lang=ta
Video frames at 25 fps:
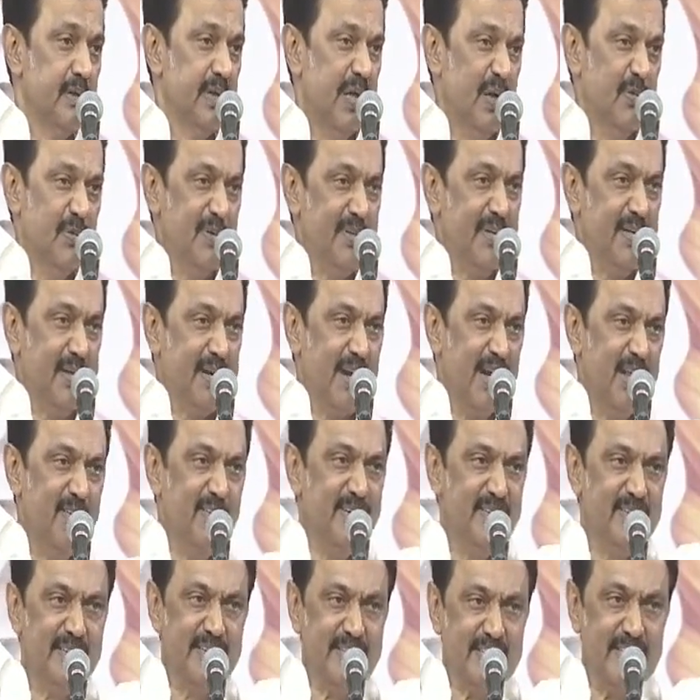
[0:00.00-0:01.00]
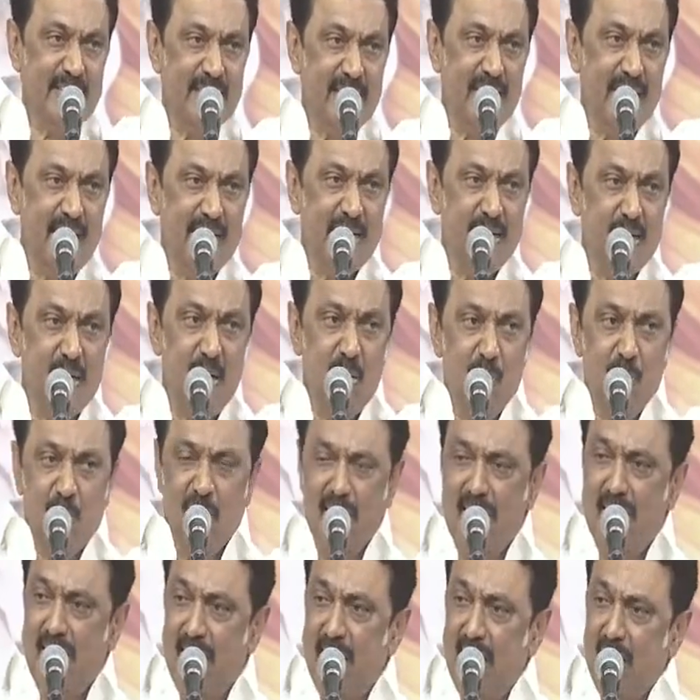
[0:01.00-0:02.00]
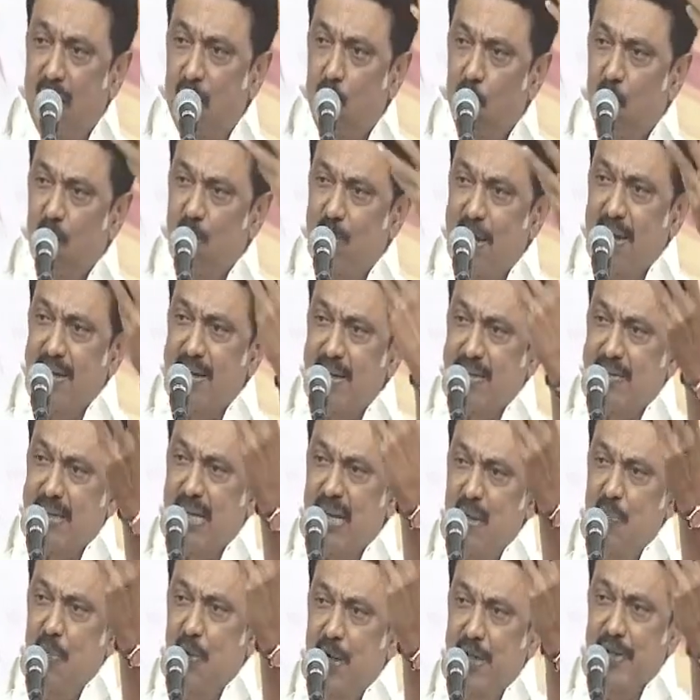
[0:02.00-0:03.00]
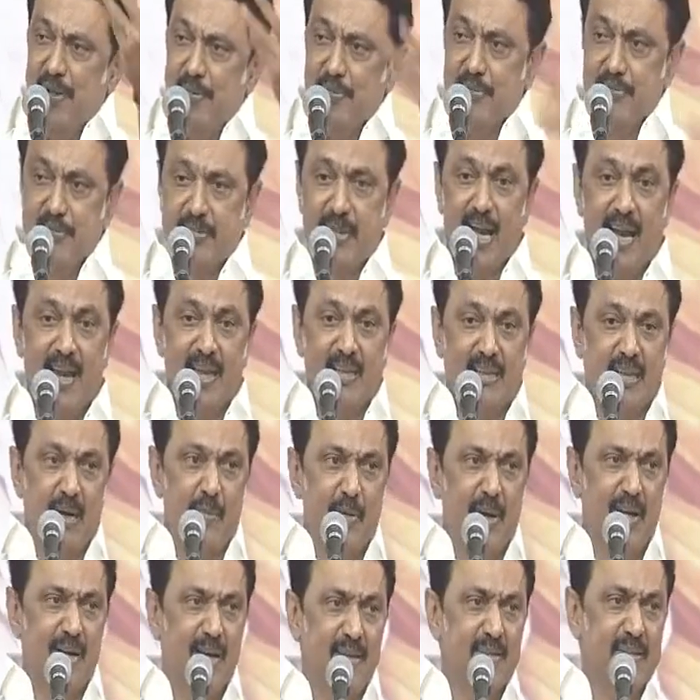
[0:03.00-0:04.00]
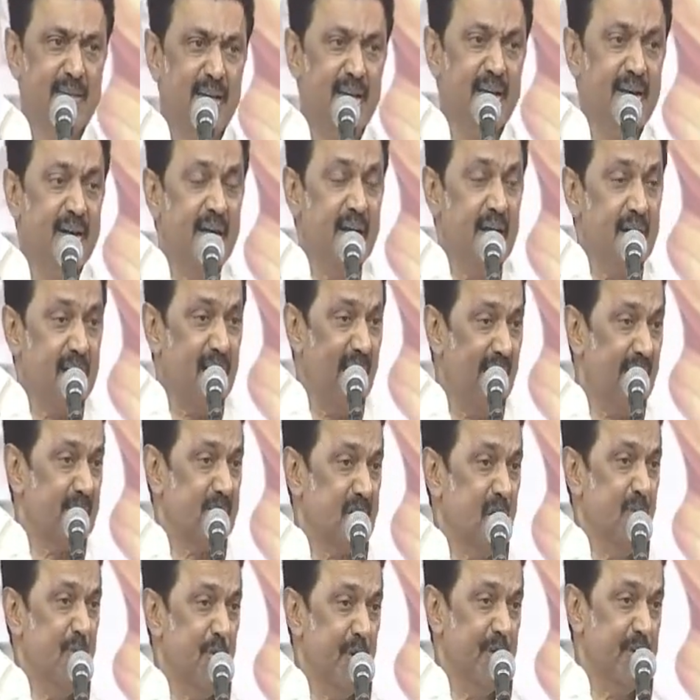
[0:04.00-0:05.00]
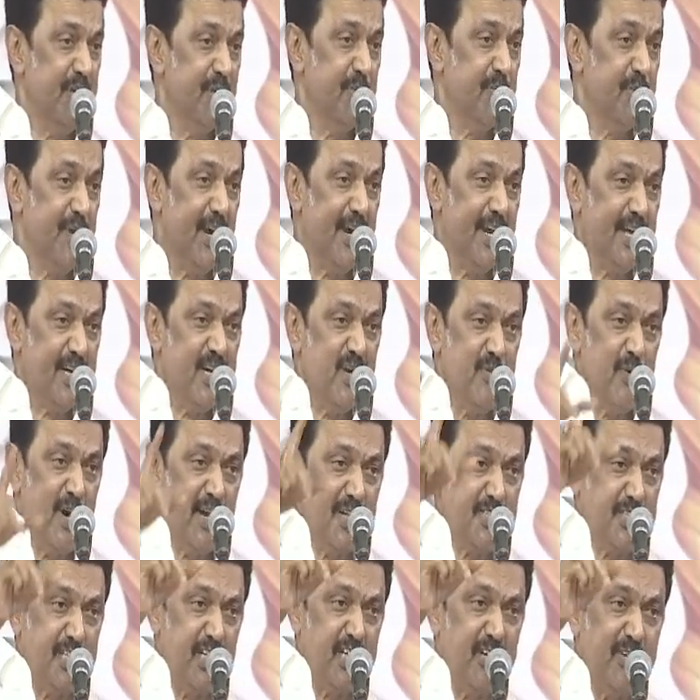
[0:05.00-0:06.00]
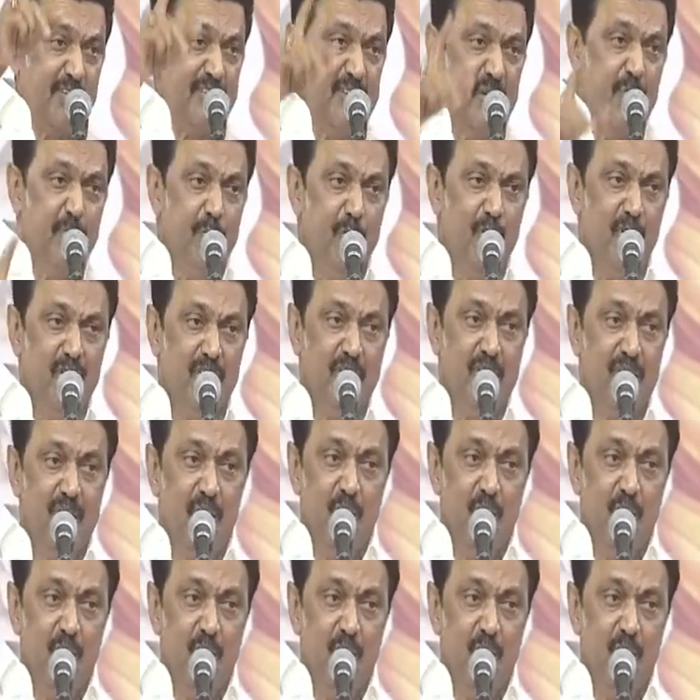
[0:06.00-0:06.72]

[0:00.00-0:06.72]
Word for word: நமது கனவு திட்டங்களை மக்களுக்கு உருவாக்கி தர முடியும் தாய் தமிழகத்தை காக்க முடியும் கழகம் ஆட்சிக்கு வந்தப்போ